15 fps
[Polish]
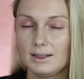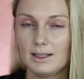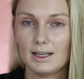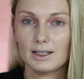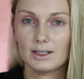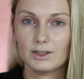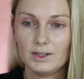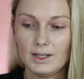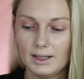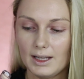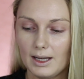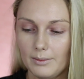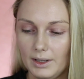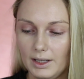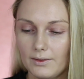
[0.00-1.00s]

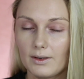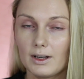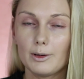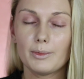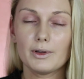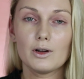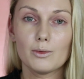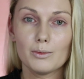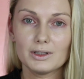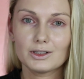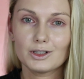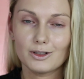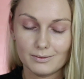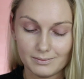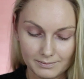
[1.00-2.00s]
C7 i wklepię
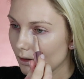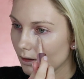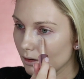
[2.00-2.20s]
gąbeczką.